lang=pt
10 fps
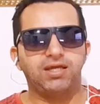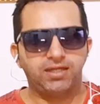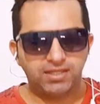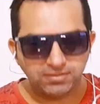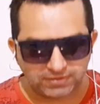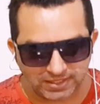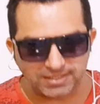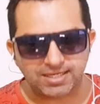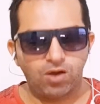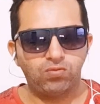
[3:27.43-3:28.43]

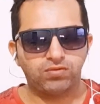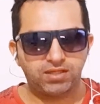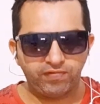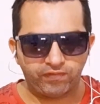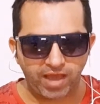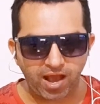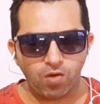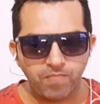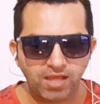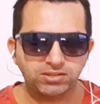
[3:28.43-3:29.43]
indicam que
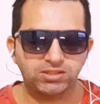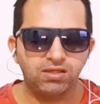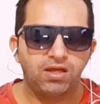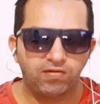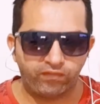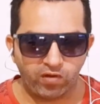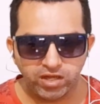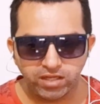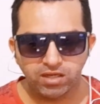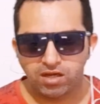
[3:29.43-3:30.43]
realmente
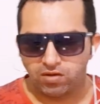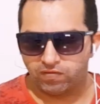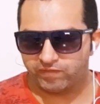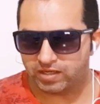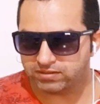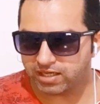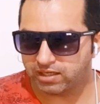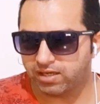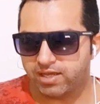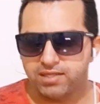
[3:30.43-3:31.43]
foi o
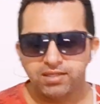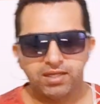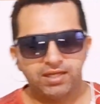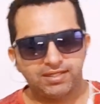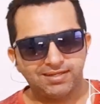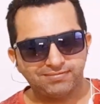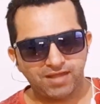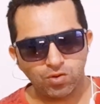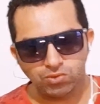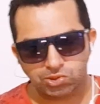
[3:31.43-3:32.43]
Vanderlei que
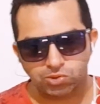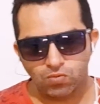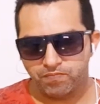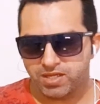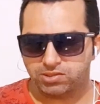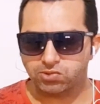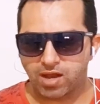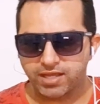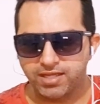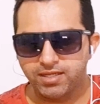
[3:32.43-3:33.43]
deu um sumiço
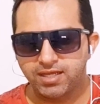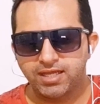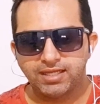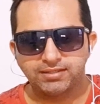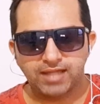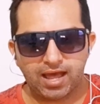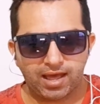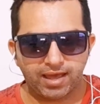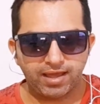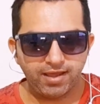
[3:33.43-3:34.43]
aí
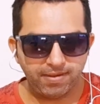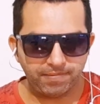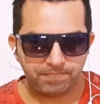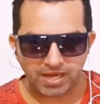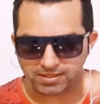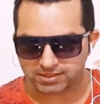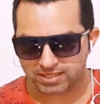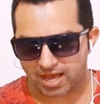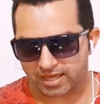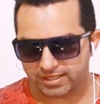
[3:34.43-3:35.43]
na
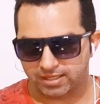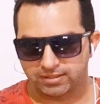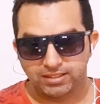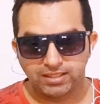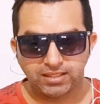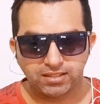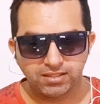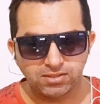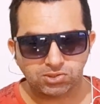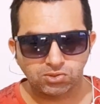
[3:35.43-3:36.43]
empresária.
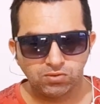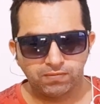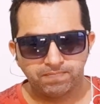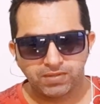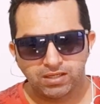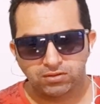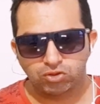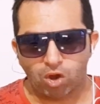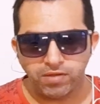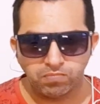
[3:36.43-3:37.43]
Isso
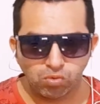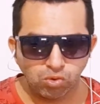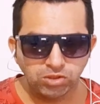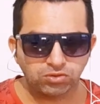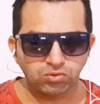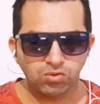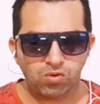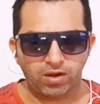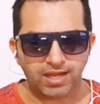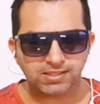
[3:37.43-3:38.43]
dói muito no
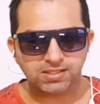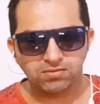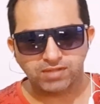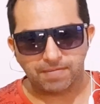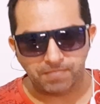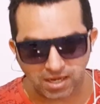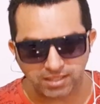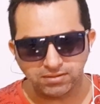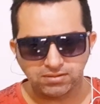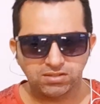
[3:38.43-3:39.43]
coração da
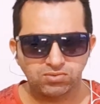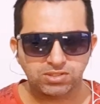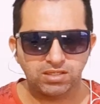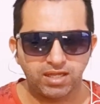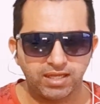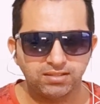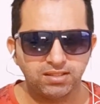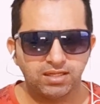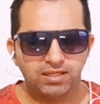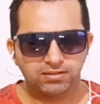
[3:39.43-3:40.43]
mãe de Lucilene,
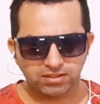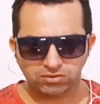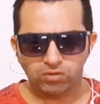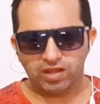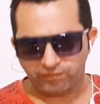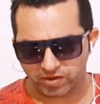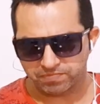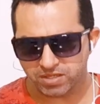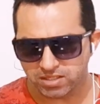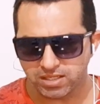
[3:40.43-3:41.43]
de toda a
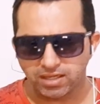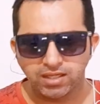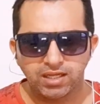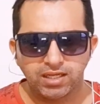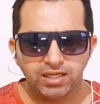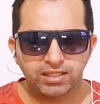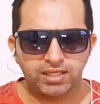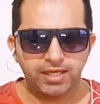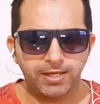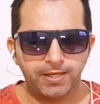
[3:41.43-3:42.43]
família,
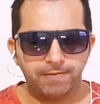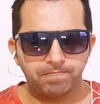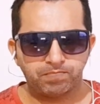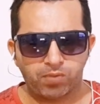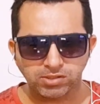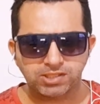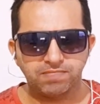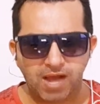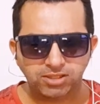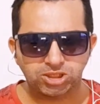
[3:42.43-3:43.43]
que posso
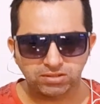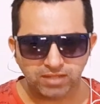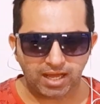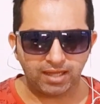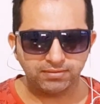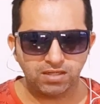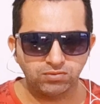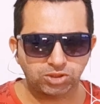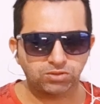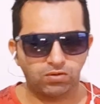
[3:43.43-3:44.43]
imaginar, não
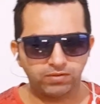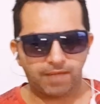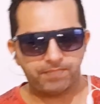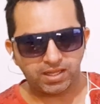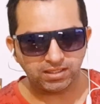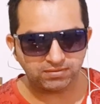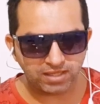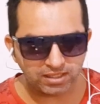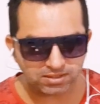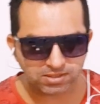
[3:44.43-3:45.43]
estou na pele
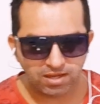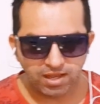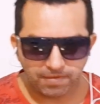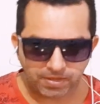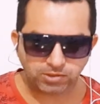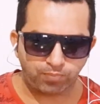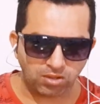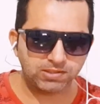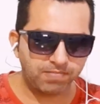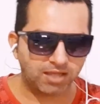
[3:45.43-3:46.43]
deles, mas
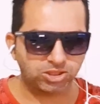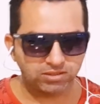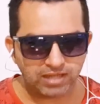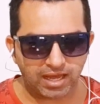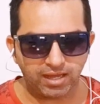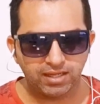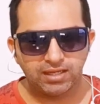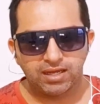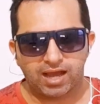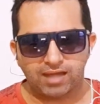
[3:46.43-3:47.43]
posso imaginar
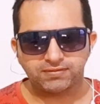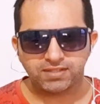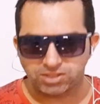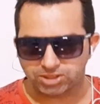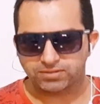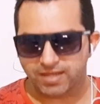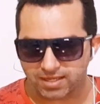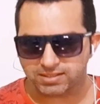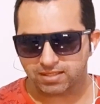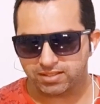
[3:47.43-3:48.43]
a
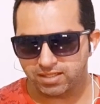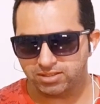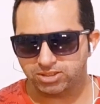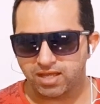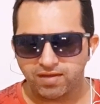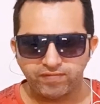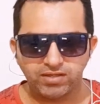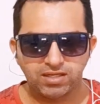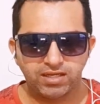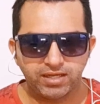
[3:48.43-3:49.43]
tristeza que eles
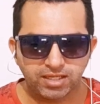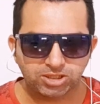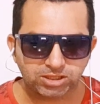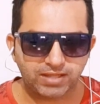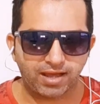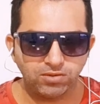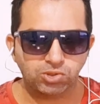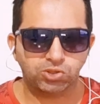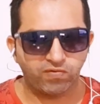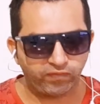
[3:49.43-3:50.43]
devem estar e o
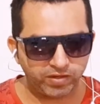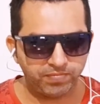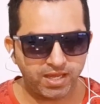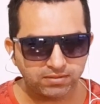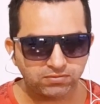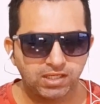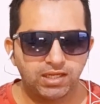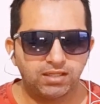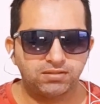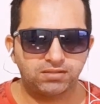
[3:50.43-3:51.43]
sofrimento
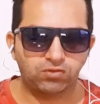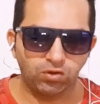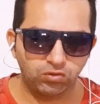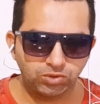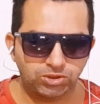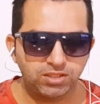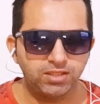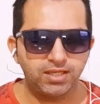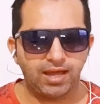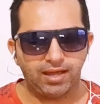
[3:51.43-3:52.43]
de todo
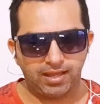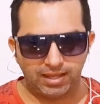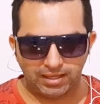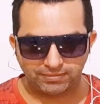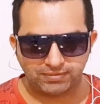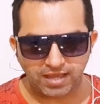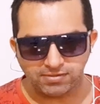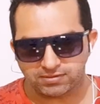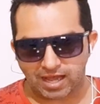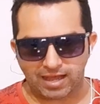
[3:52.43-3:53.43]
dia
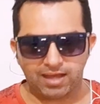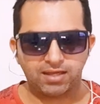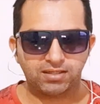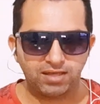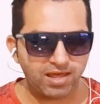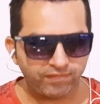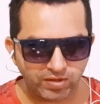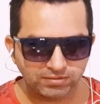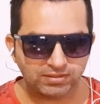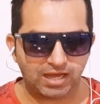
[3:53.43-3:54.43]
deitar,
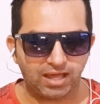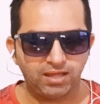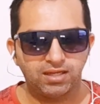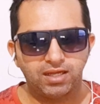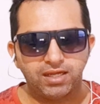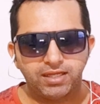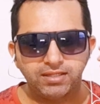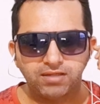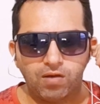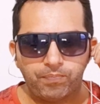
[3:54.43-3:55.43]
levantar e
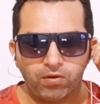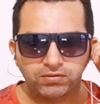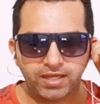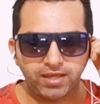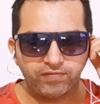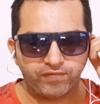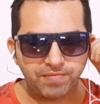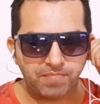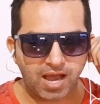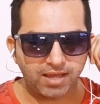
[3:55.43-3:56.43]
não poder ver
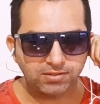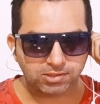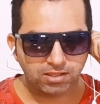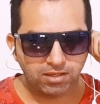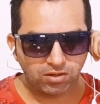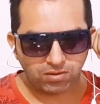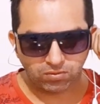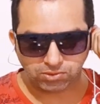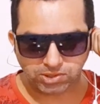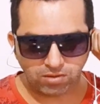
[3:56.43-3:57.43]
mais
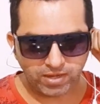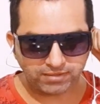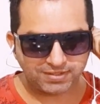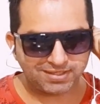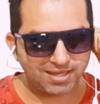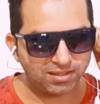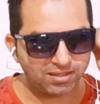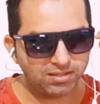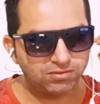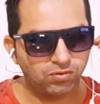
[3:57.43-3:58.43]
o seu ente
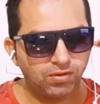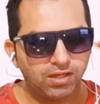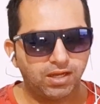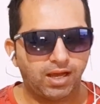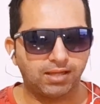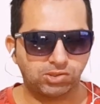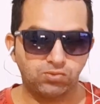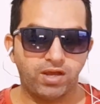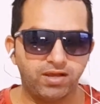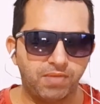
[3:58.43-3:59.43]
querido, a
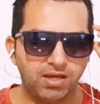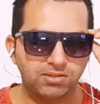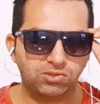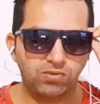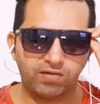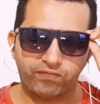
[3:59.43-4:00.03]
sua irmã, sua